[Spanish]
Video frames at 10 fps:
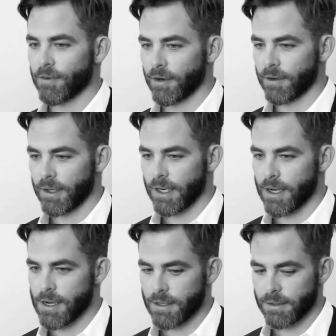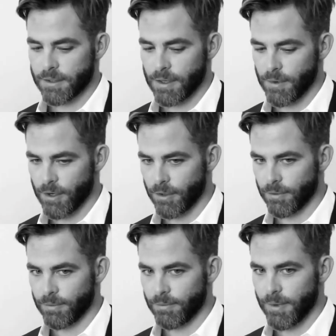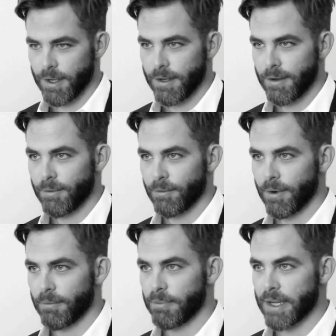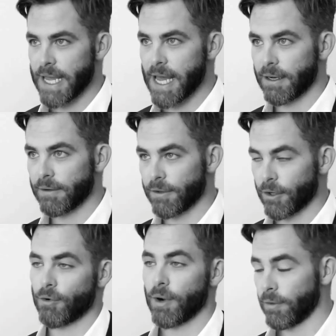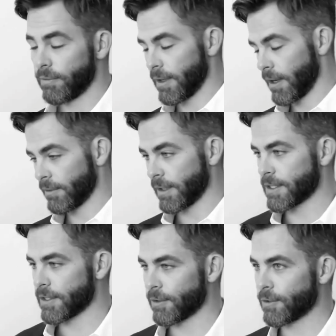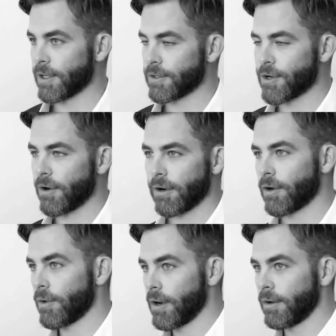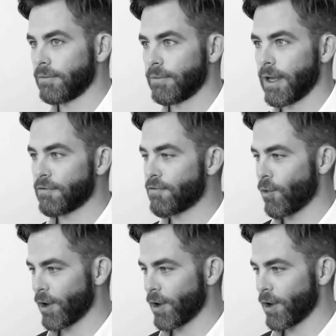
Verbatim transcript: Al experimentar con tonos, estás afinando tu instrumento vocal para que vibre con confianza y magnetismo.